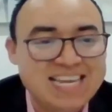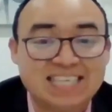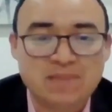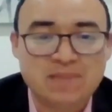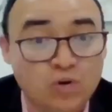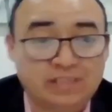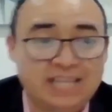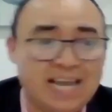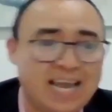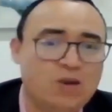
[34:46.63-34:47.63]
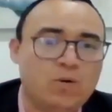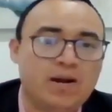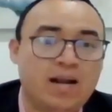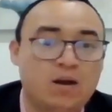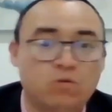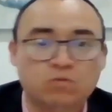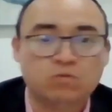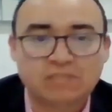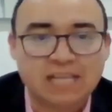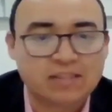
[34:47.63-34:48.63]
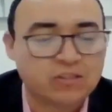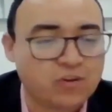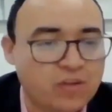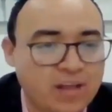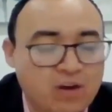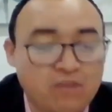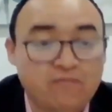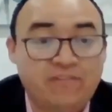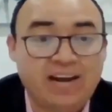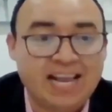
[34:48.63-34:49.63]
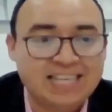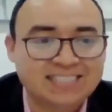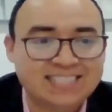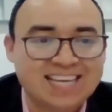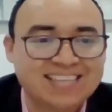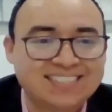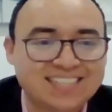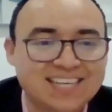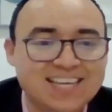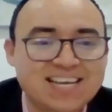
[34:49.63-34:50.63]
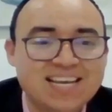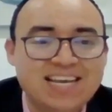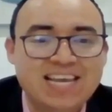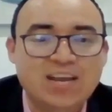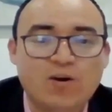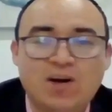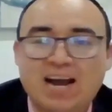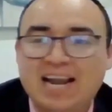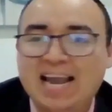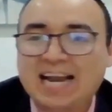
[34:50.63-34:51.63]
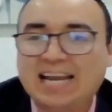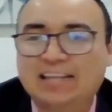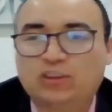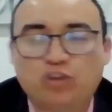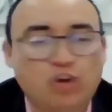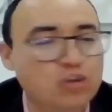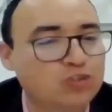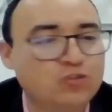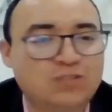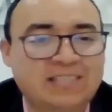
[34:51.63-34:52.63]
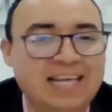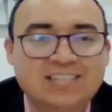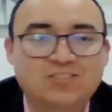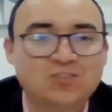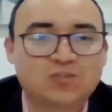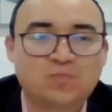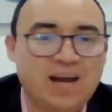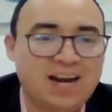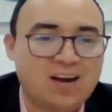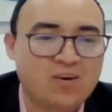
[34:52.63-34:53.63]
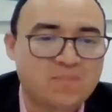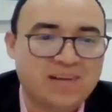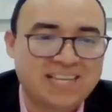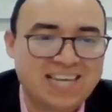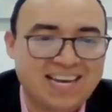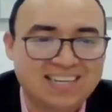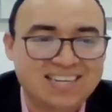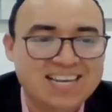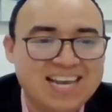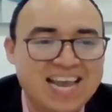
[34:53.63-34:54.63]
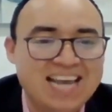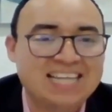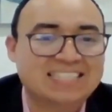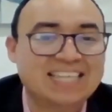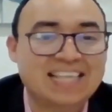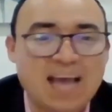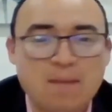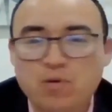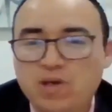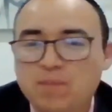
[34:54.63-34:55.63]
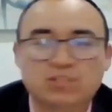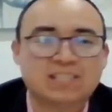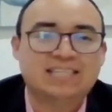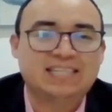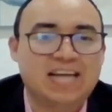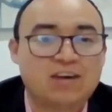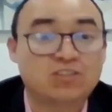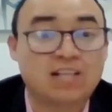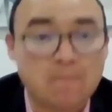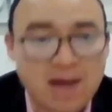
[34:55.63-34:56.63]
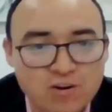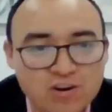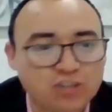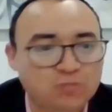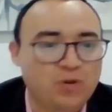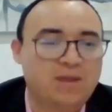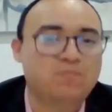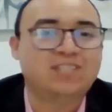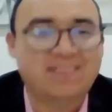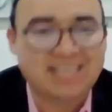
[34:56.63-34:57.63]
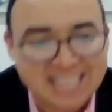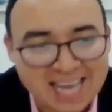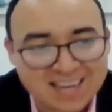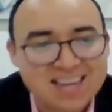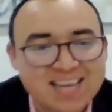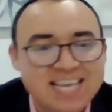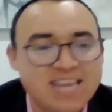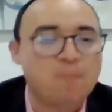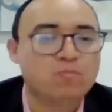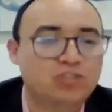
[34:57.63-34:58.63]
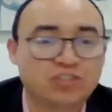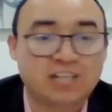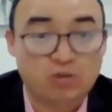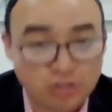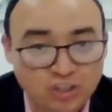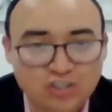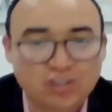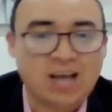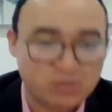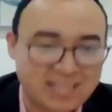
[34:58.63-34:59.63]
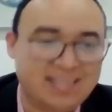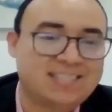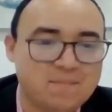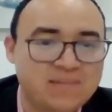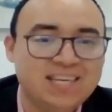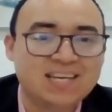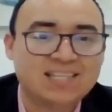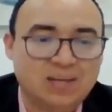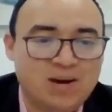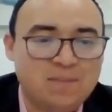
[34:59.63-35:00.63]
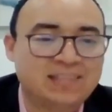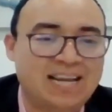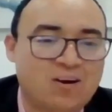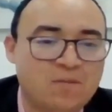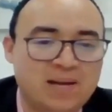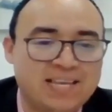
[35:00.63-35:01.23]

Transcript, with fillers: Y ese lanzamiento no será por Zoom. Estaremos seguramente en algún hotel o en algún centro de conferencias y ojalá que todos ustedes nos puedan acompañar. En ese día podemos estrecharnos la mano y nos podremos abrazar. Y a muchos de nosotros, a ustedes y a mí, seguramente la compañía